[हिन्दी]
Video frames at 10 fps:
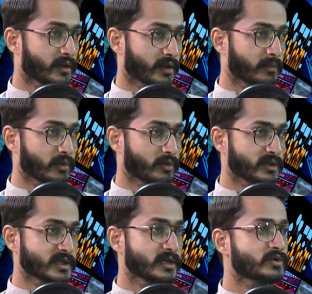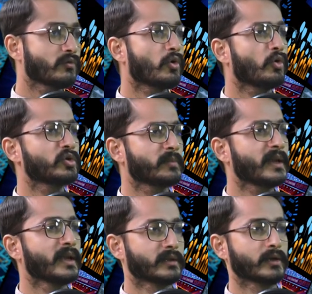खिदमत होना चाहिए जो वो ओथ भी
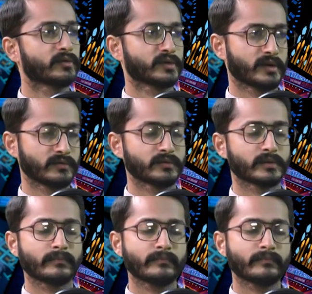लेते हैं और सारी चीज़ें